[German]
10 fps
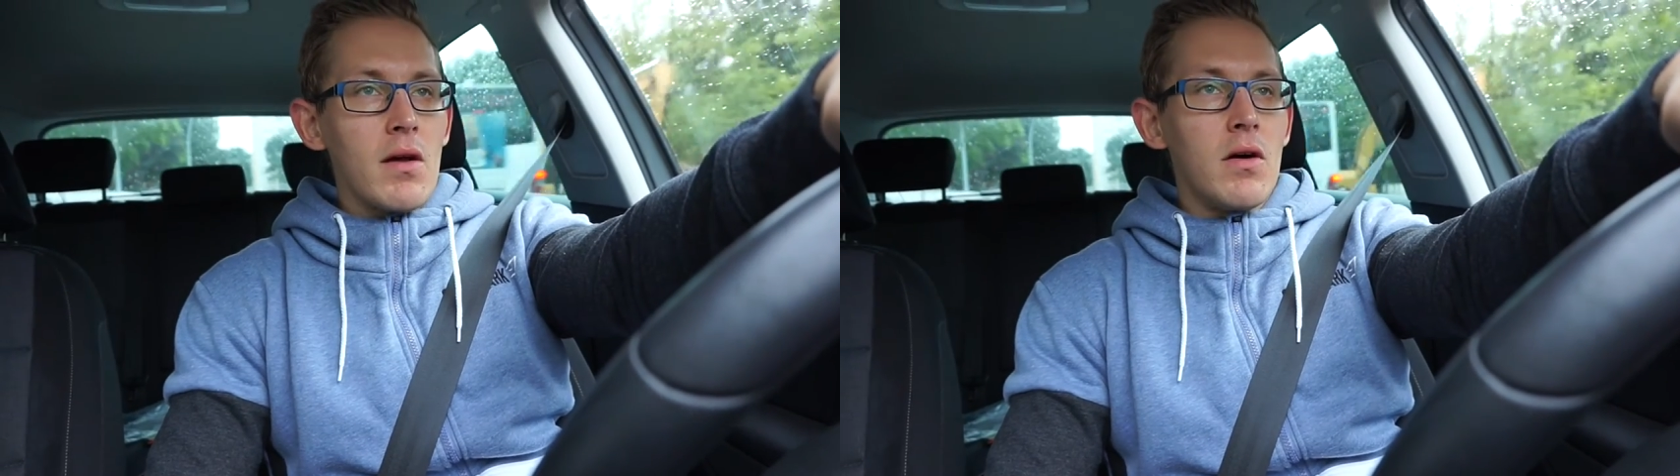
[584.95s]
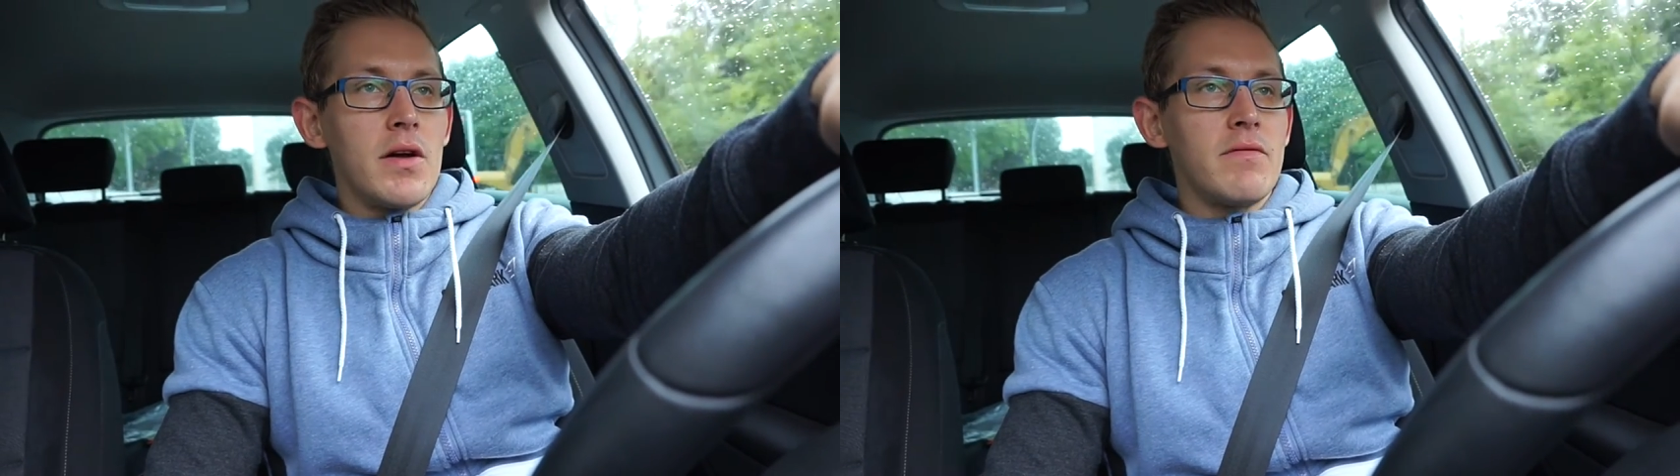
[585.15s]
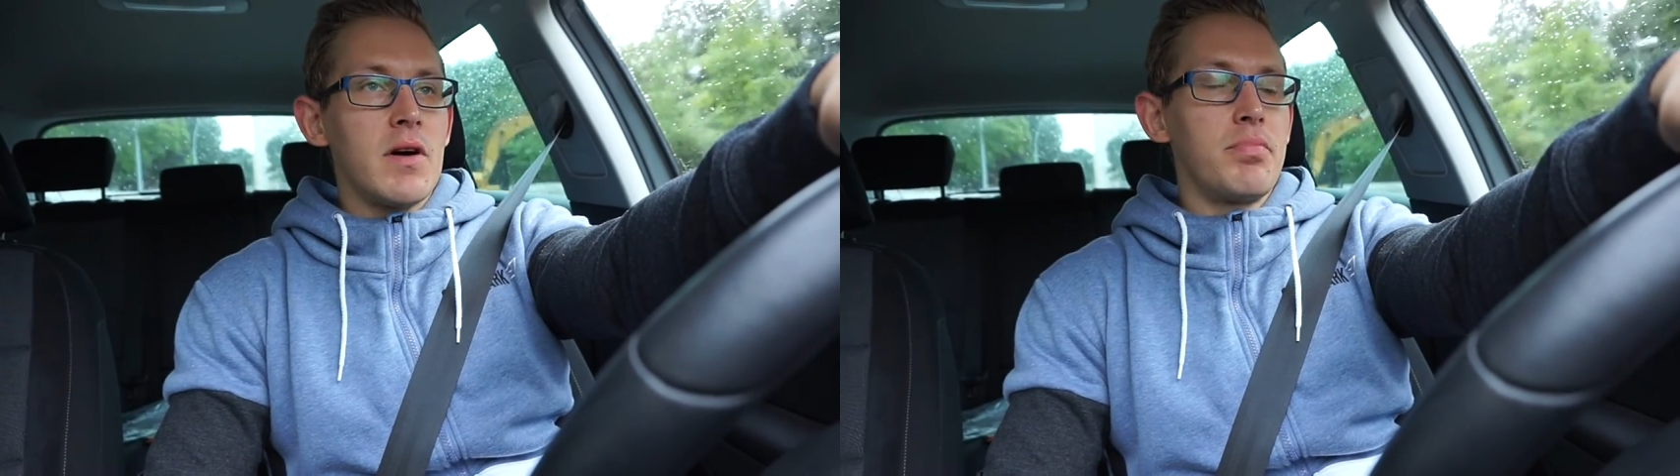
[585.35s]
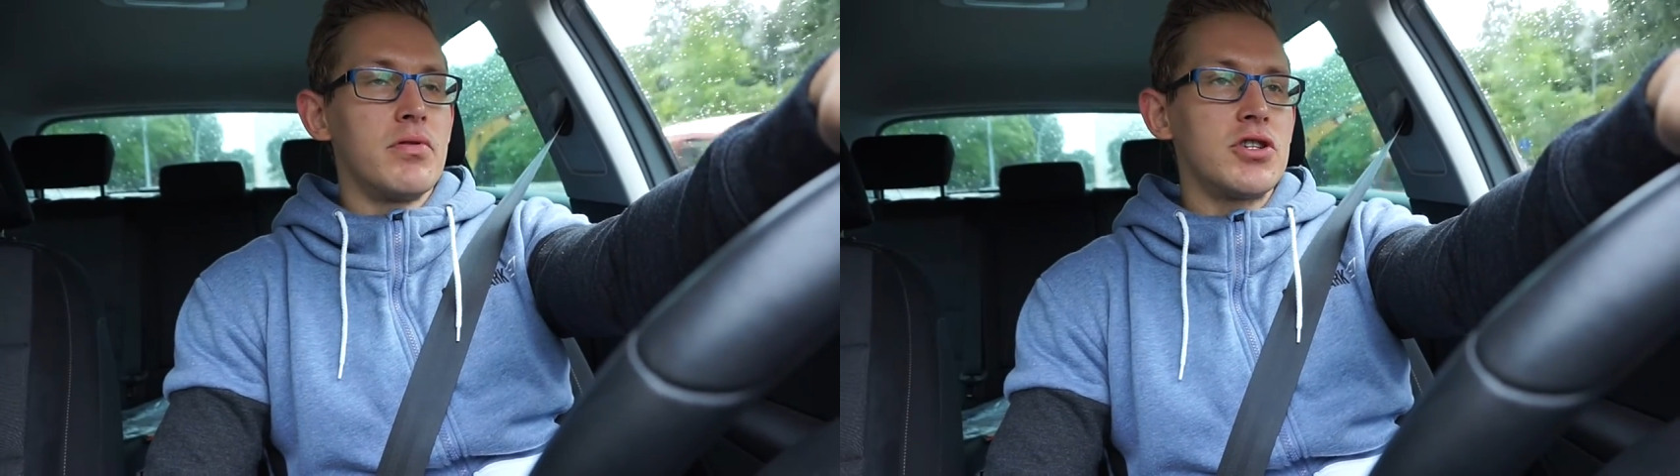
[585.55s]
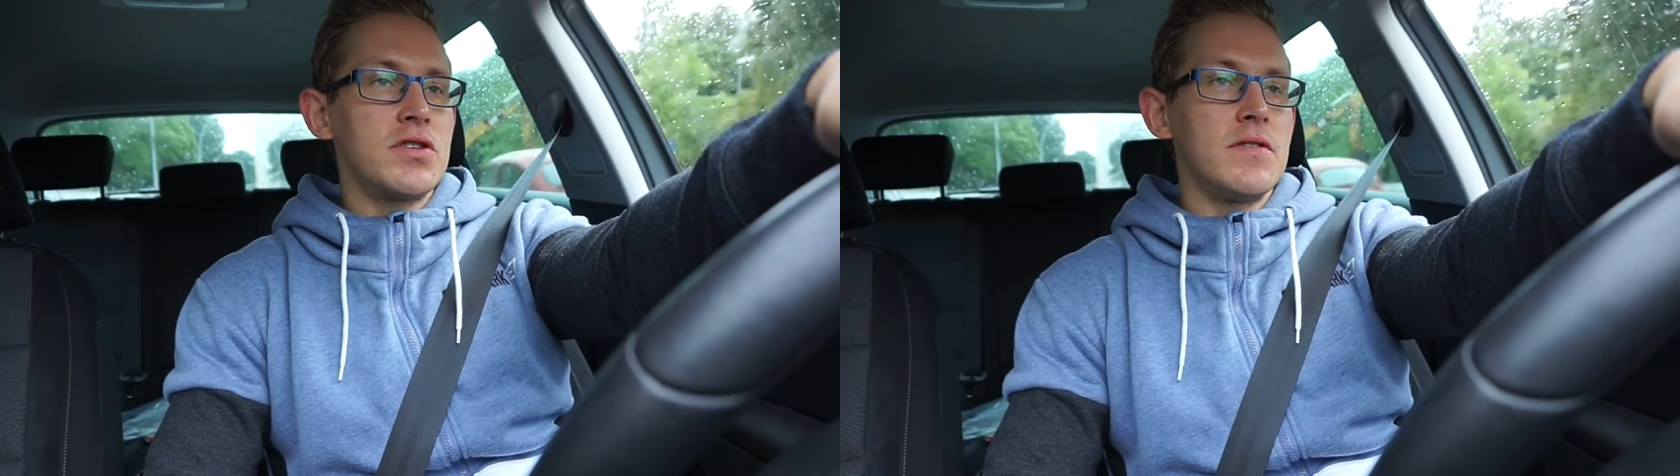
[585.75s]
Heute war
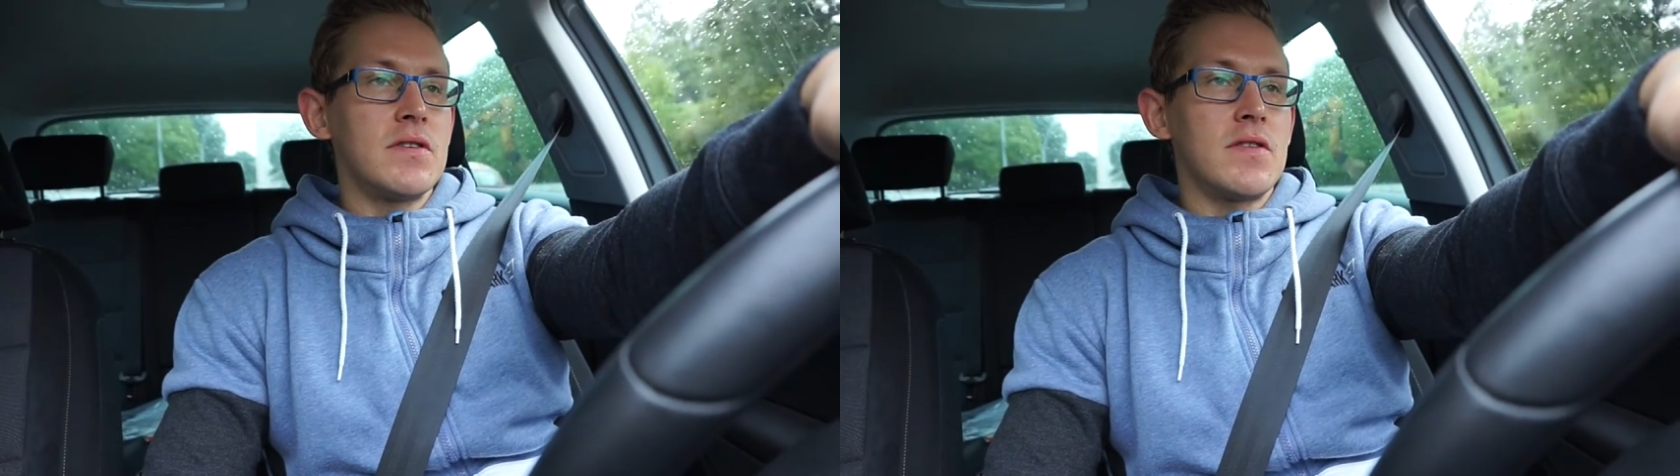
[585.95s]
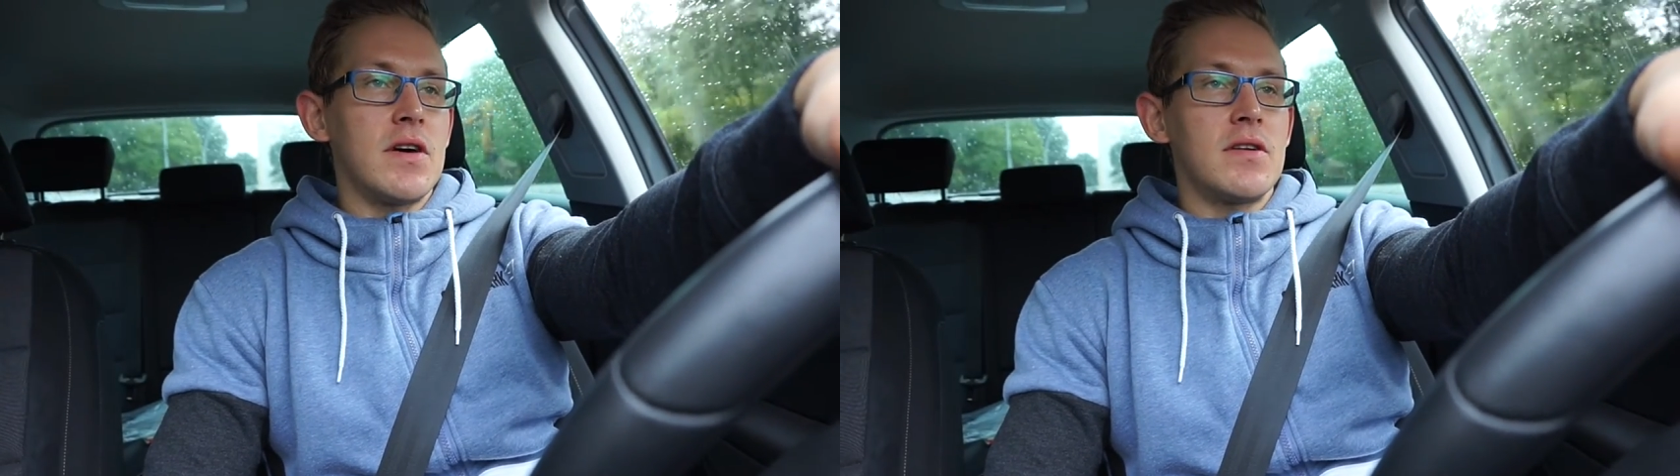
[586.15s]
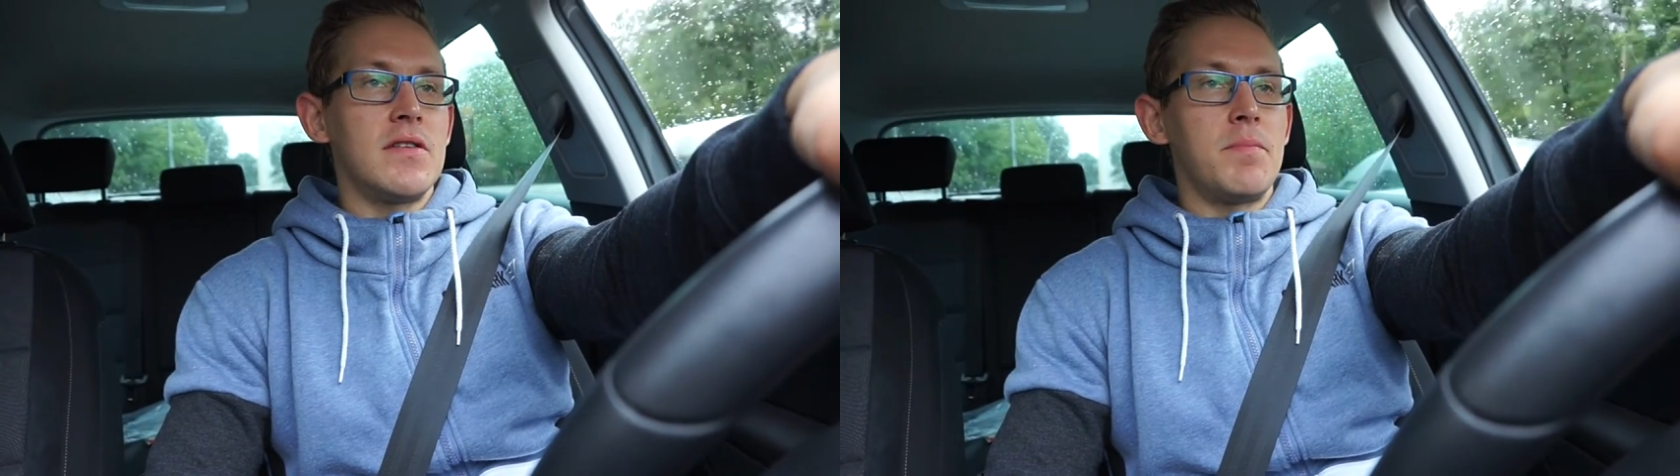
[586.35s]
Push, wie gesagt,